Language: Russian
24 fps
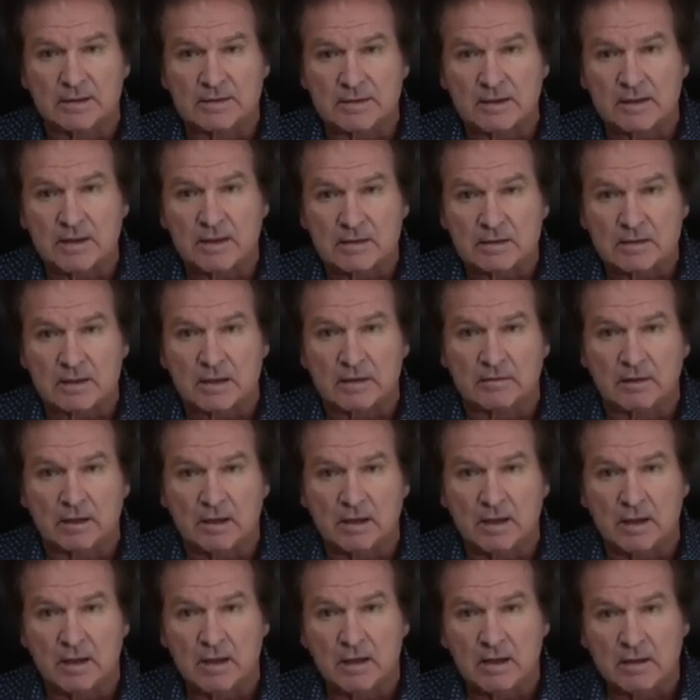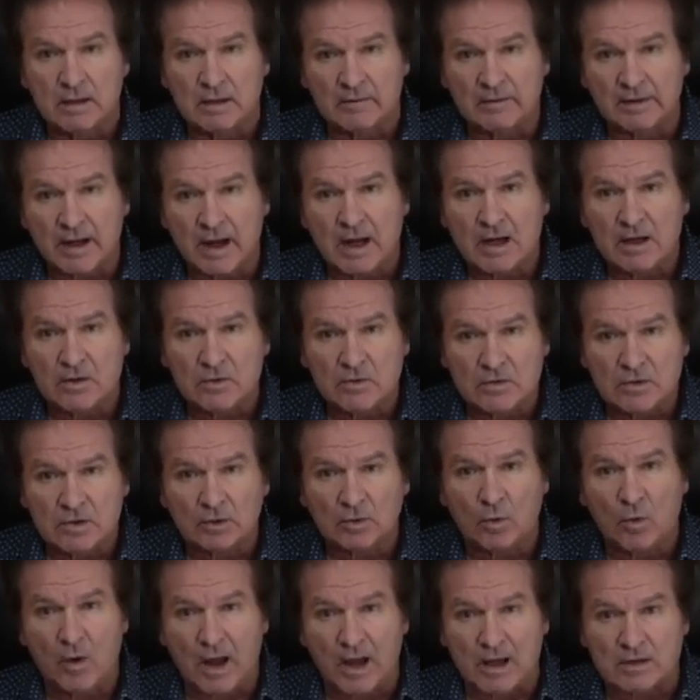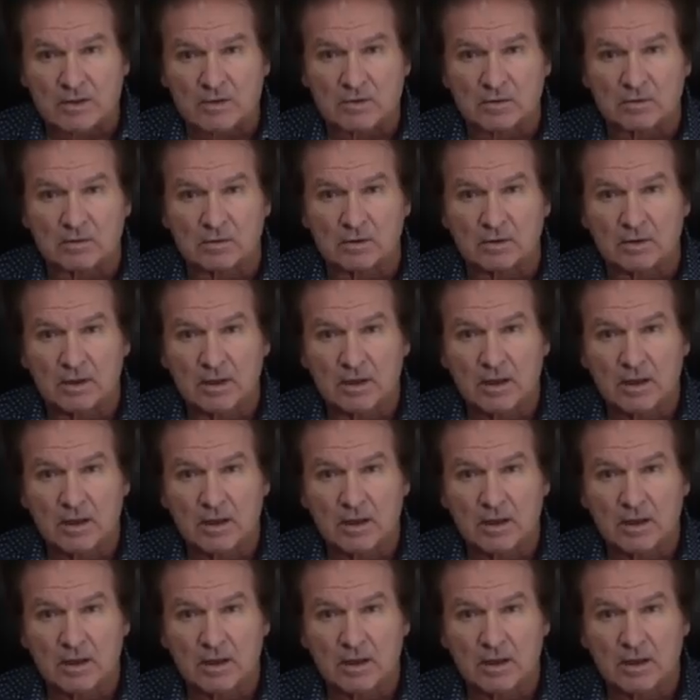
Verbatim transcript: Зеленского в реальную ситуацию.